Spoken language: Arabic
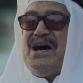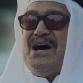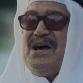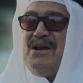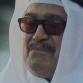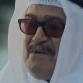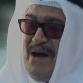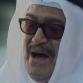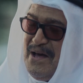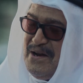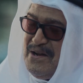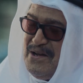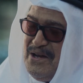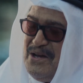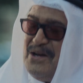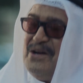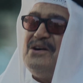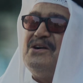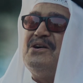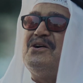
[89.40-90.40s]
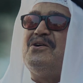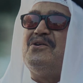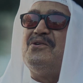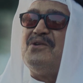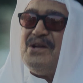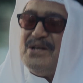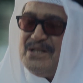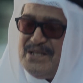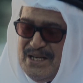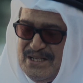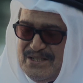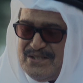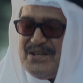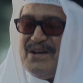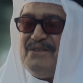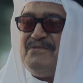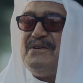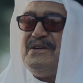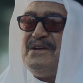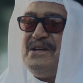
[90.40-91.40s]
البارح ولدت
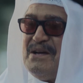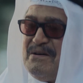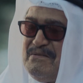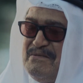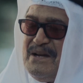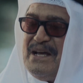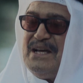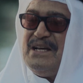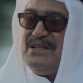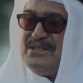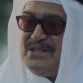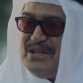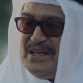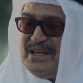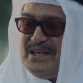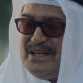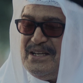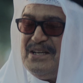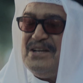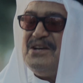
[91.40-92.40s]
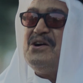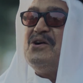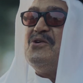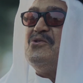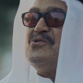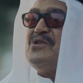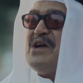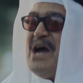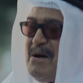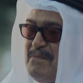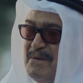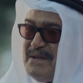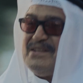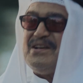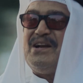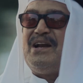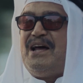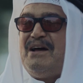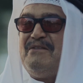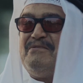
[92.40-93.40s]
صفية بنيتي ويابت
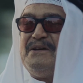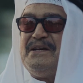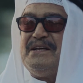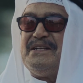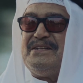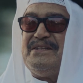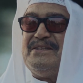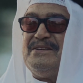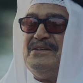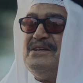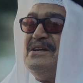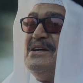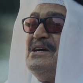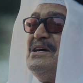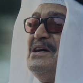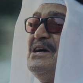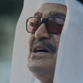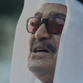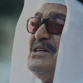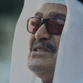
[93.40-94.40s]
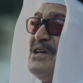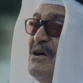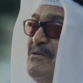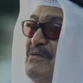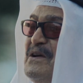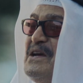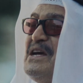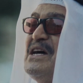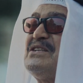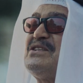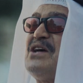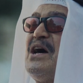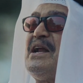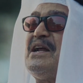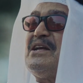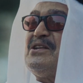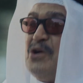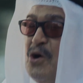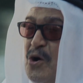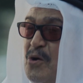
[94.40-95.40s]
الحفيد صفية
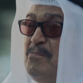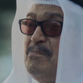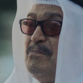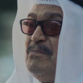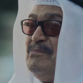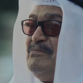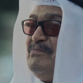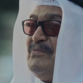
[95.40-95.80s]
صارت أم